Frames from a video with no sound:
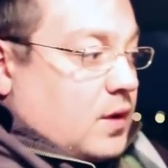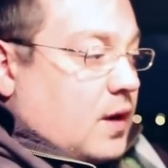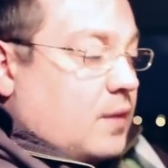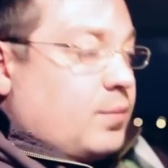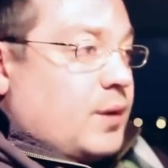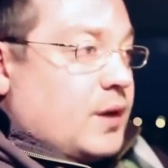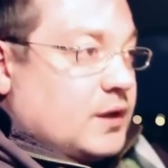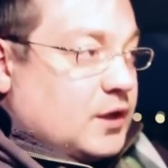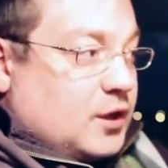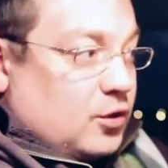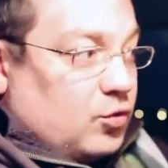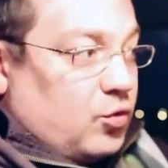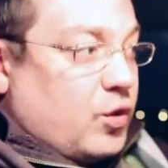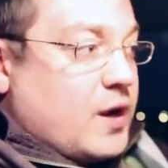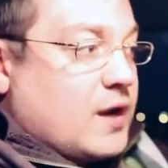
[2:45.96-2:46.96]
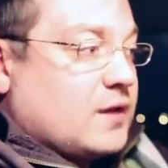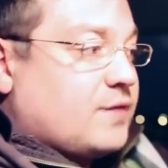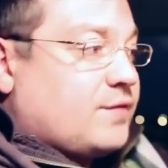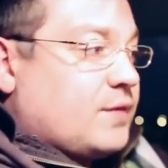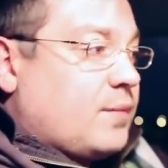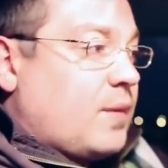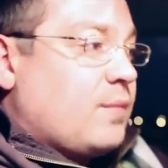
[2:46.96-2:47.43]
как бы это
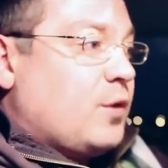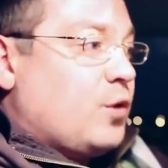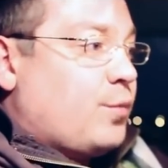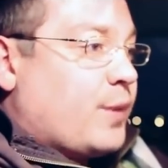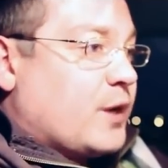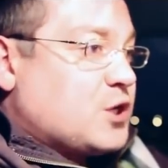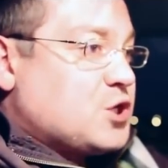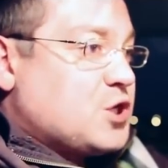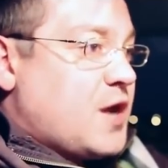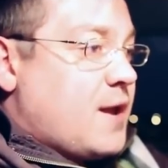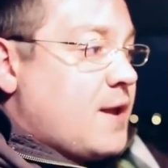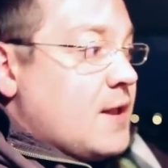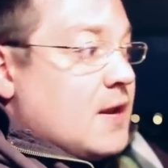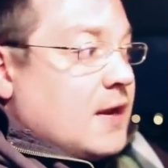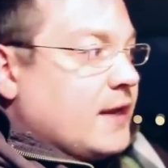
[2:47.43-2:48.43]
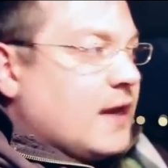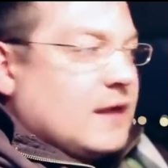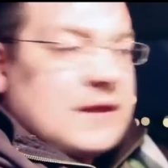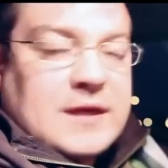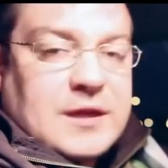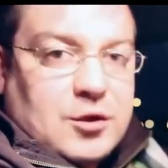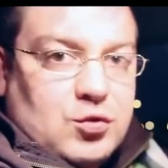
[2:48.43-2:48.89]
конкурент автомобилю Porsche,
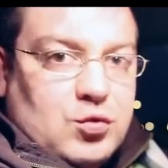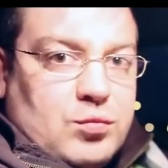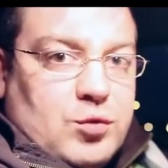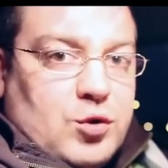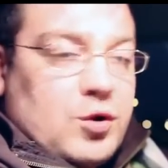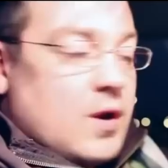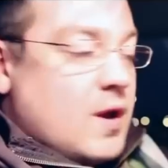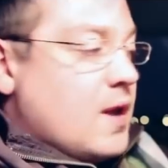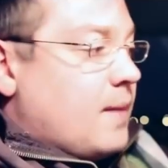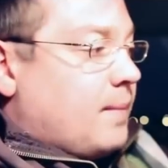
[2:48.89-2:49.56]
я так не думаю.